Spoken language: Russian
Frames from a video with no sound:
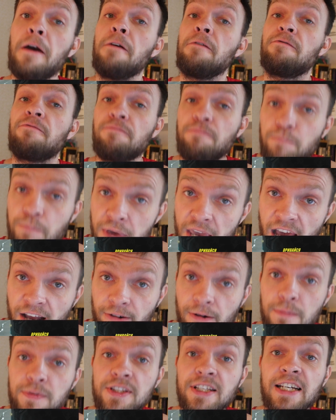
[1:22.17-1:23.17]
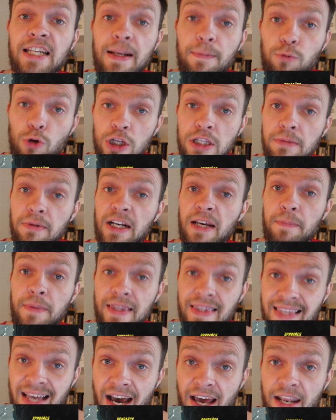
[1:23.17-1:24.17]
в первом закрепленном
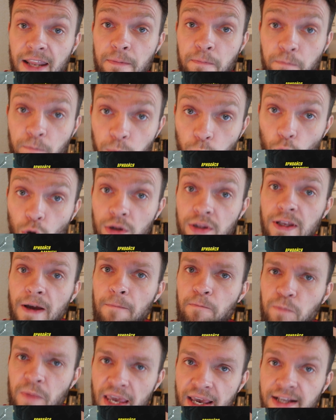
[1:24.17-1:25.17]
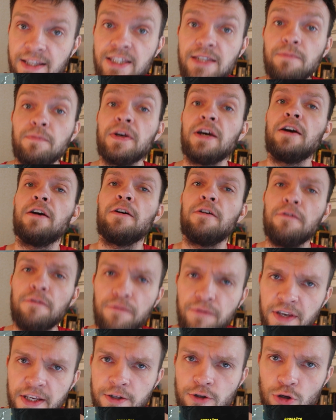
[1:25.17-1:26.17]
комментарии под этим
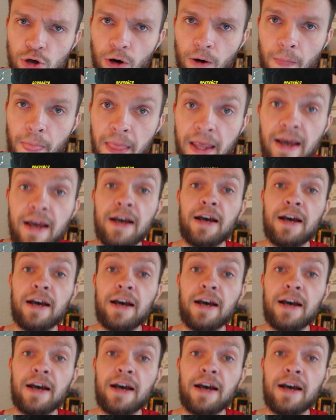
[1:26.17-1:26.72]
видео.